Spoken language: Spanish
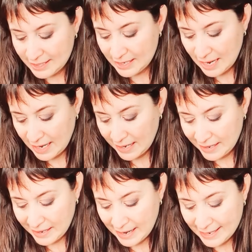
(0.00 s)

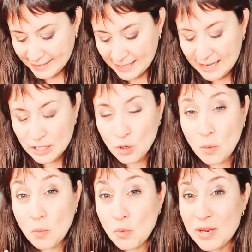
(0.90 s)
eh, estáis como
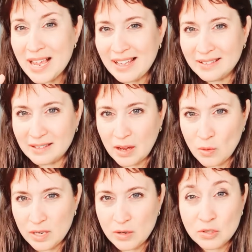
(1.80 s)
muy
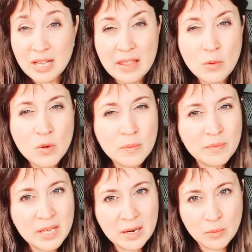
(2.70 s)
antagónicos, cada uno
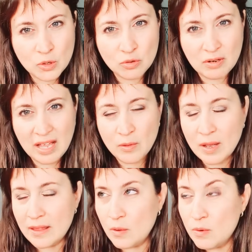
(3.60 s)
mira por su lado,
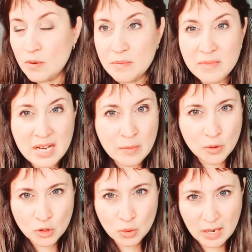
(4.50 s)
cada uno mira por
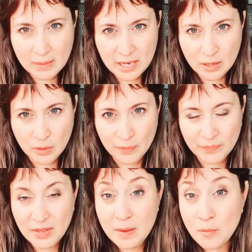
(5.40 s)
su camino
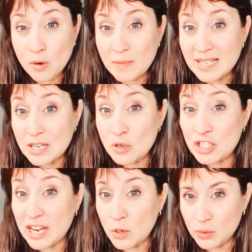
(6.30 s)
y por más que os
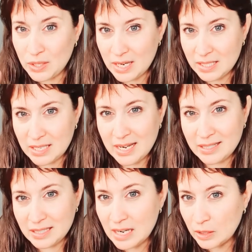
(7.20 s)
encontréis en
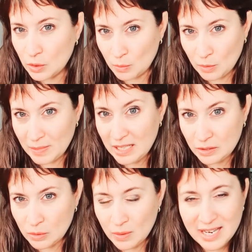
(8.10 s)
cierto
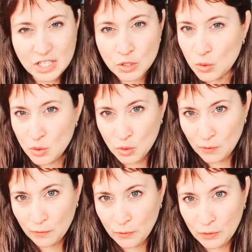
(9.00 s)
momento, esto no
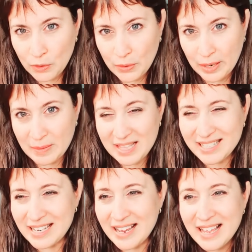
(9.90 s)
funciona. Me
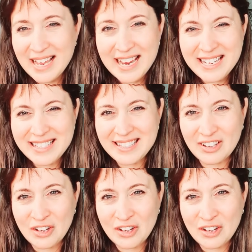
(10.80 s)
dice esto,